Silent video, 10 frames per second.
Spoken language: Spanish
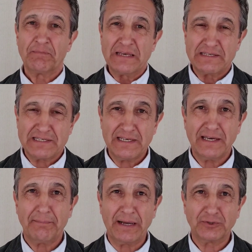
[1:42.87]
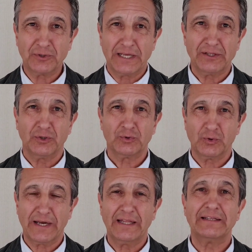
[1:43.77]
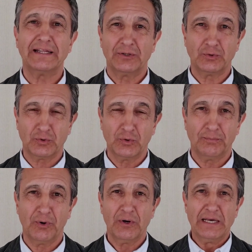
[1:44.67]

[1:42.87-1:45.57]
Sigue pastoreando a tu gente en tu grupo.